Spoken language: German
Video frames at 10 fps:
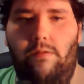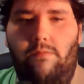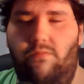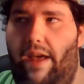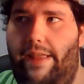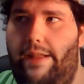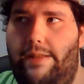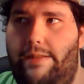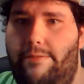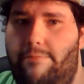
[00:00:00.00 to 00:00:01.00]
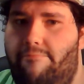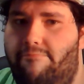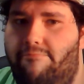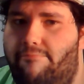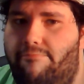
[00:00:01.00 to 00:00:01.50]
Weil,
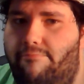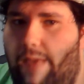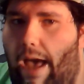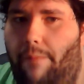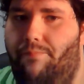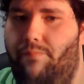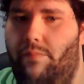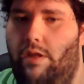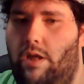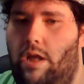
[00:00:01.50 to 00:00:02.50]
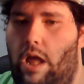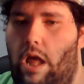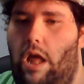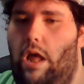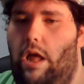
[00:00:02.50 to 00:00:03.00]
ja.
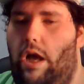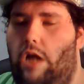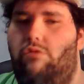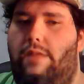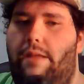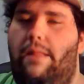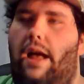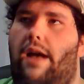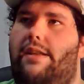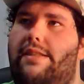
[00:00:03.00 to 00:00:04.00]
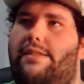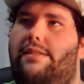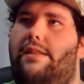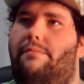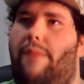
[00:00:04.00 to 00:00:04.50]
Also demnach
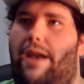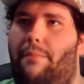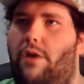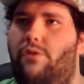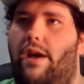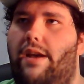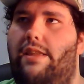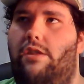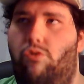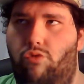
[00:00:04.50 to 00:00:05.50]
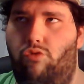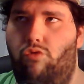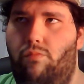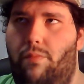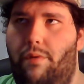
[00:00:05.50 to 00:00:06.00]
ist meiner Meinung nach
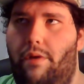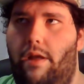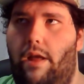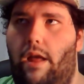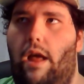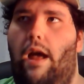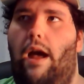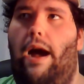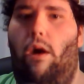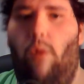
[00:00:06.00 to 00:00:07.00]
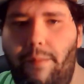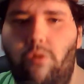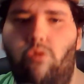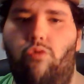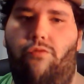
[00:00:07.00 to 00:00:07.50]
YouTube auch ein
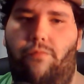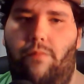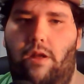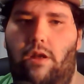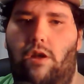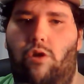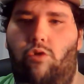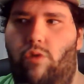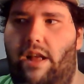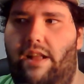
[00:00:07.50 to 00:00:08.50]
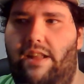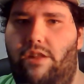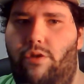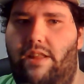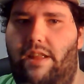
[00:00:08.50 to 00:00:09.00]
Beruf. Nur halt
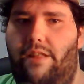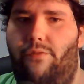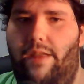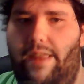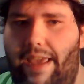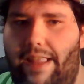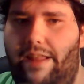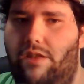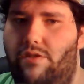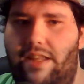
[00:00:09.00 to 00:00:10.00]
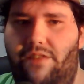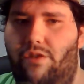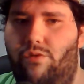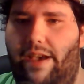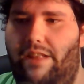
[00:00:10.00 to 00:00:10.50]
natürlich nicht für jeden. Also nicht,
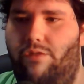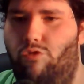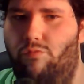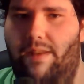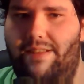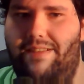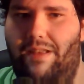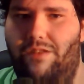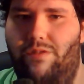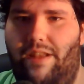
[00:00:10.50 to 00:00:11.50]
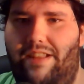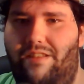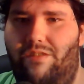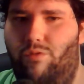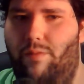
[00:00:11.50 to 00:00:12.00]
wenn du direkt YouTube machst, hast du
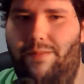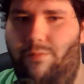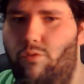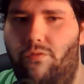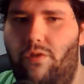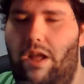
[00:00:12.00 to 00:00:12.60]
direkt YouTube als Beruf.